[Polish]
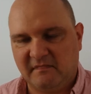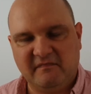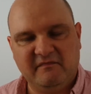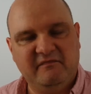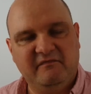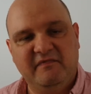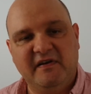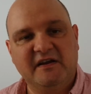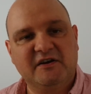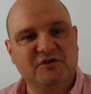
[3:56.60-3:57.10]

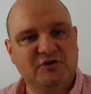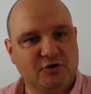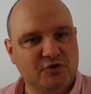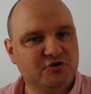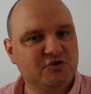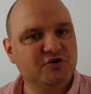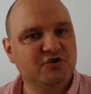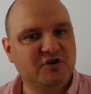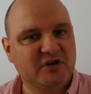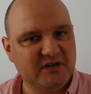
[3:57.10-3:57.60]
w
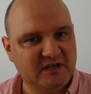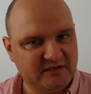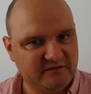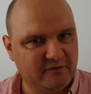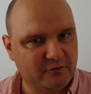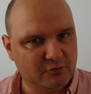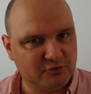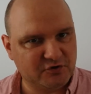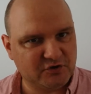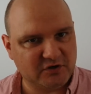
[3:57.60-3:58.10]
większości się nie
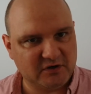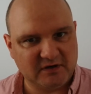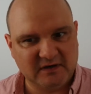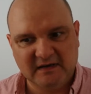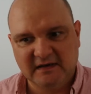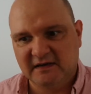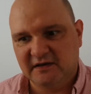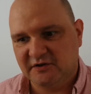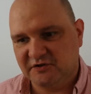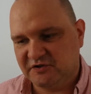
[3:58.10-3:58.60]
zwróci.
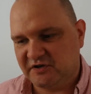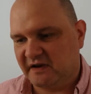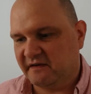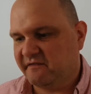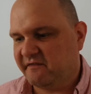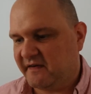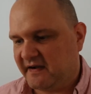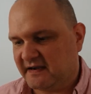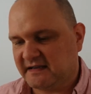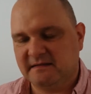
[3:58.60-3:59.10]
Że
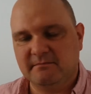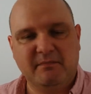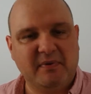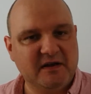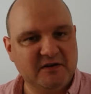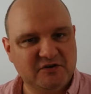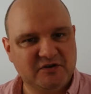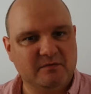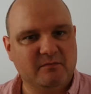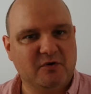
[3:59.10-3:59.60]
fakt
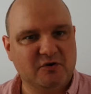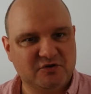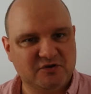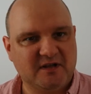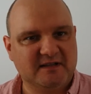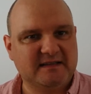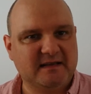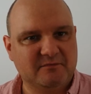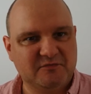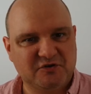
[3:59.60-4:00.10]
będzie
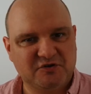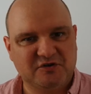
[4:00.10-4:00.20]
można tam